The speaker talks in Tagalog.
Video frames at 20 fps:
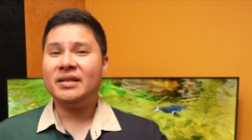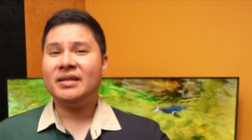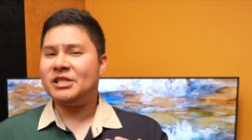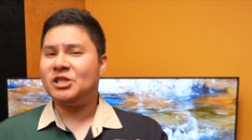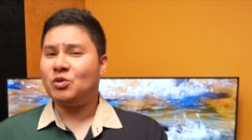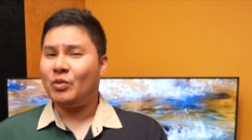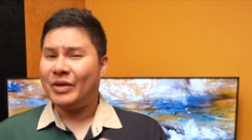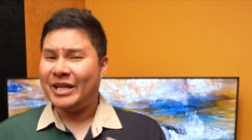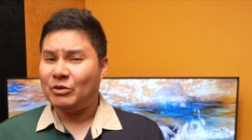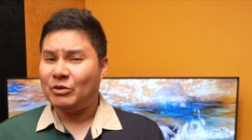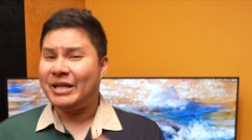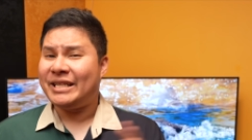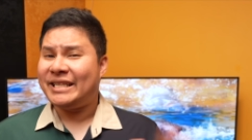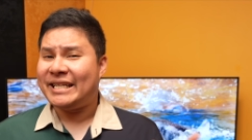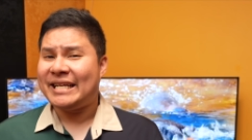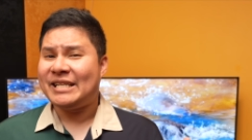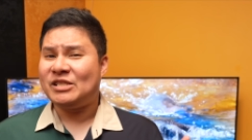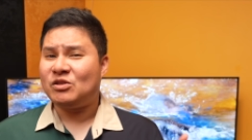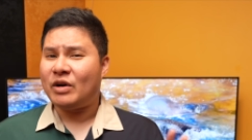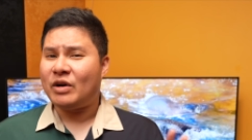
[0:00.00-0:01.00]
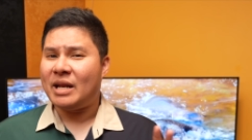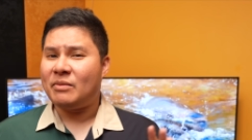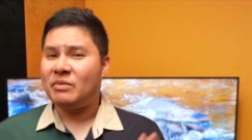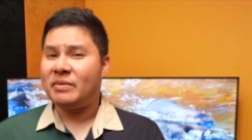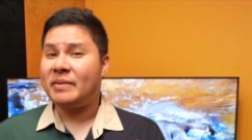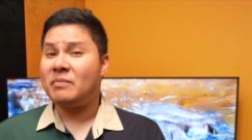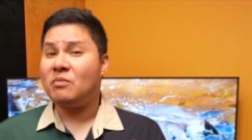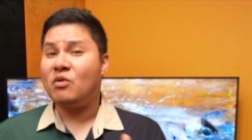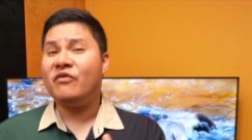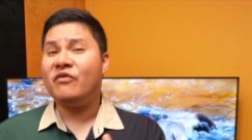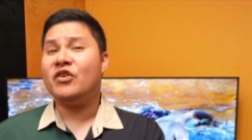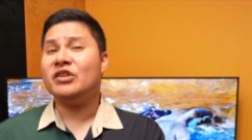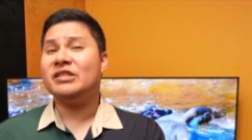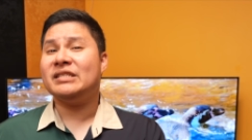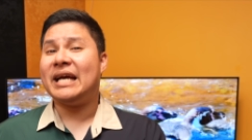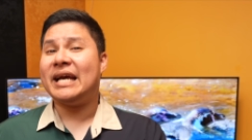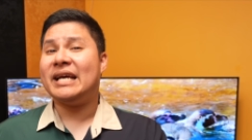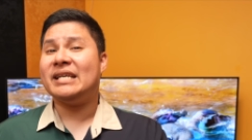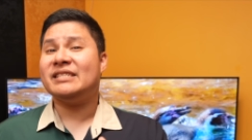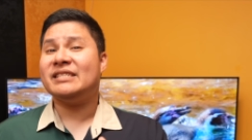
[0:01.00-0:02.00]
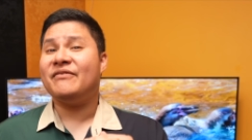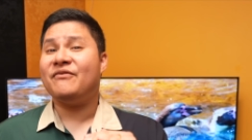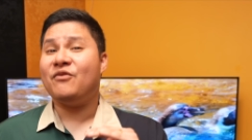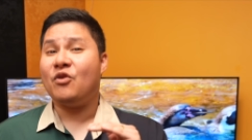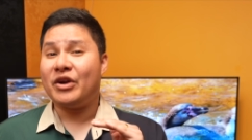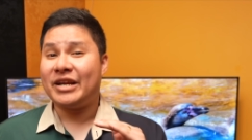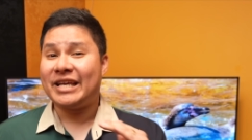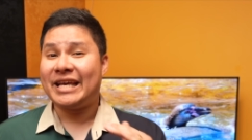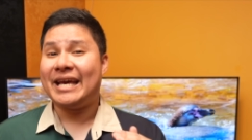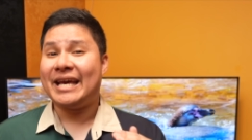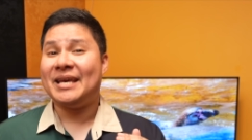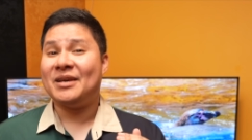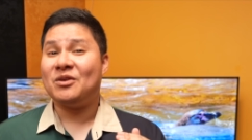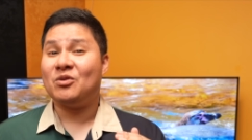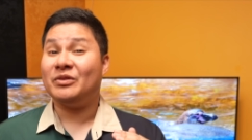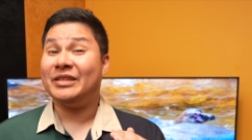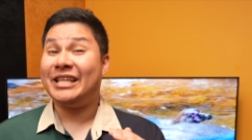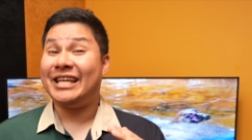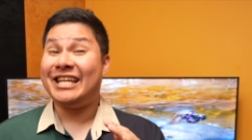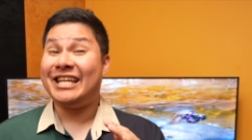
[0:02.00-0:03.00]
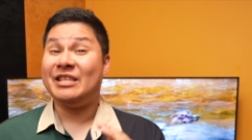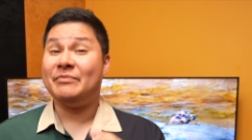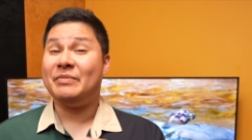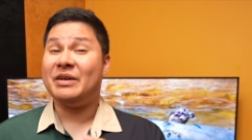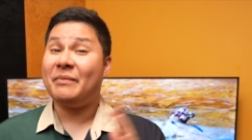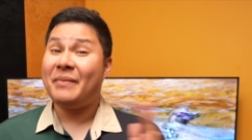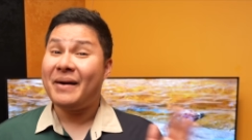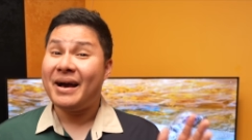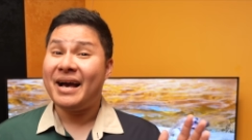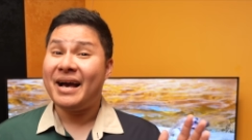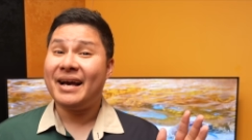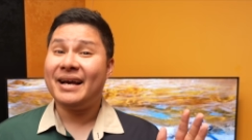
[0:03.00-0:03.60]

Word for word: It's 2023, so kailangan mag-move on guys sa 4K kung 1080p ka pa.